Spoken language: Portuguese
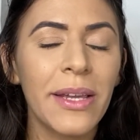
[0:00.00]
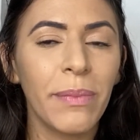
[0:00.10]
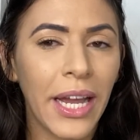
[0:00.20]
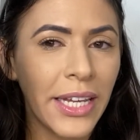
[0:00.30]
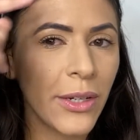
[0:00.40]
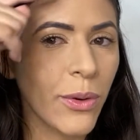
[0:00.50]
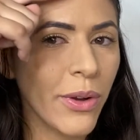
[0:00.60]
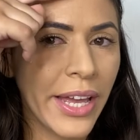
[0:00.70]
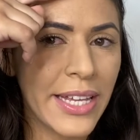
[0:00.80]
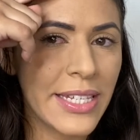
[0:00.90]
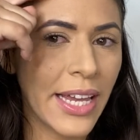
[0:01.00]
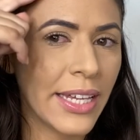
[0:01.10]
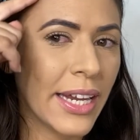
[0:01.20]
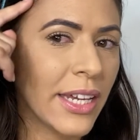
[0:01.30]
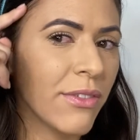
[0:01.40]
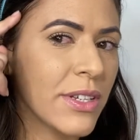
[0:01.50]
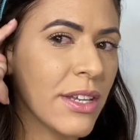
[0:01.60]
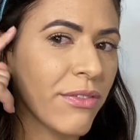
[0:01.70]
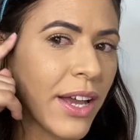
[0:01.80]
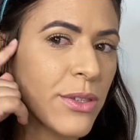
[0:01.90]
que para quem não conhece é aquela que
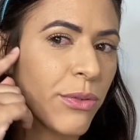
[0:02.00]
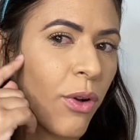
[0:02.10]
você faz o